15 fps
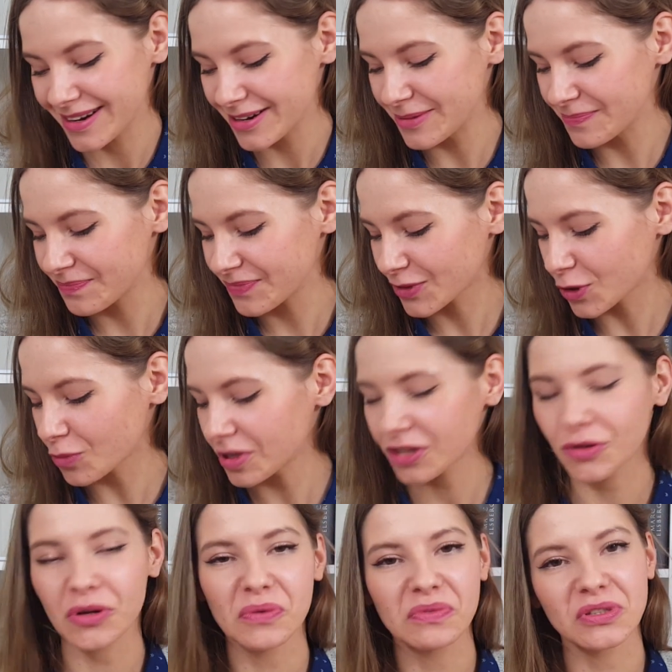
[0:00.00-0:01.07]
ähm,
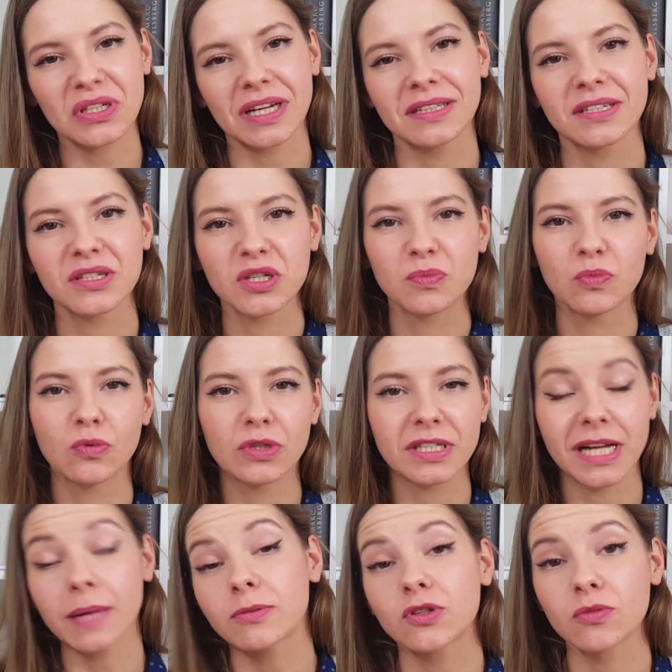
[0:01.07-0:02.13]
Robert Corvus hat dieses Buch
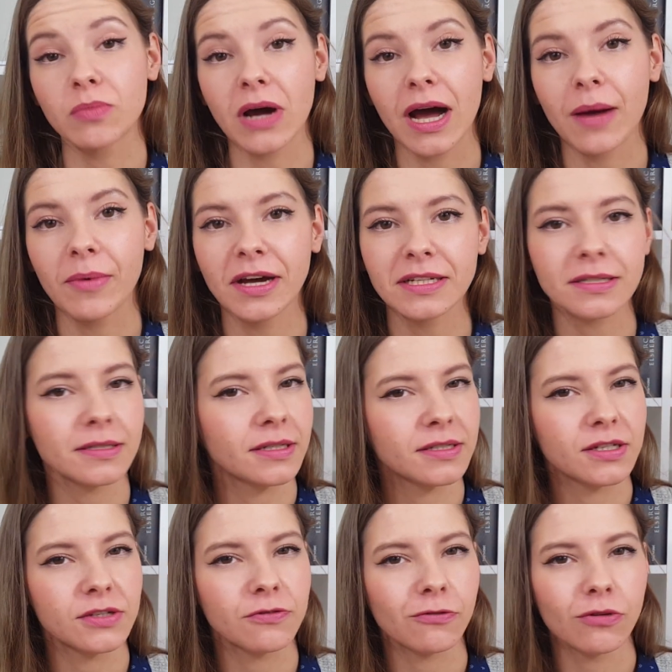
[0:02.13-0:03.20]
selbst überarbeitet. Das
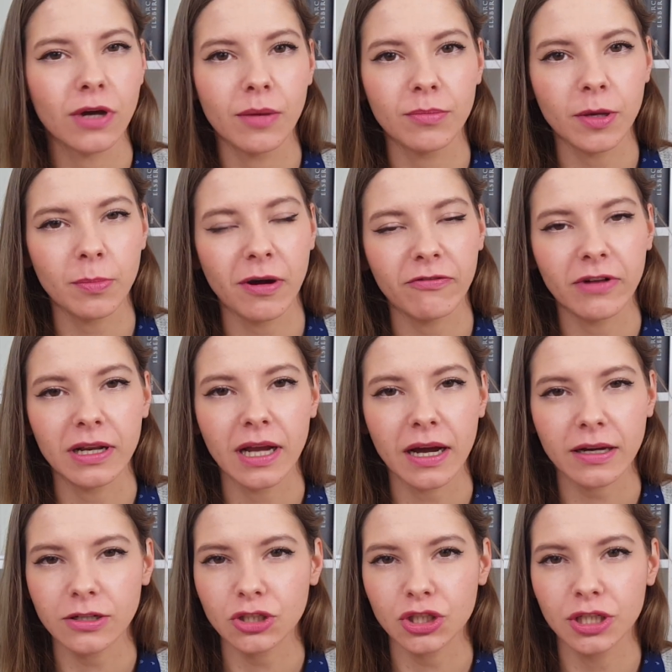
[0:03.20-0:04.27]
ist früher im Piper
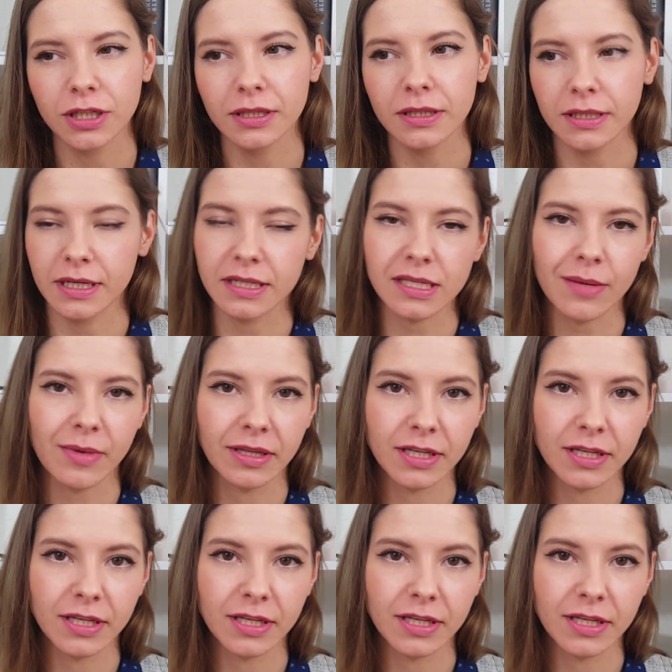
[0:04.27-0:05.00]
Verlag erschienen, jetzt aber